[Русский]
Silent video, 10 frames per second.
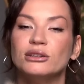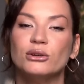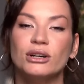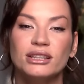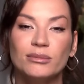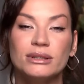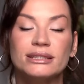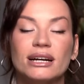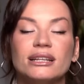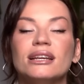Но это был
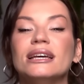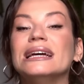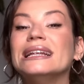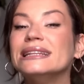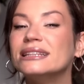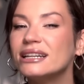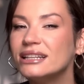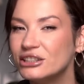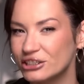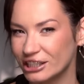скорее
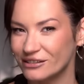риторический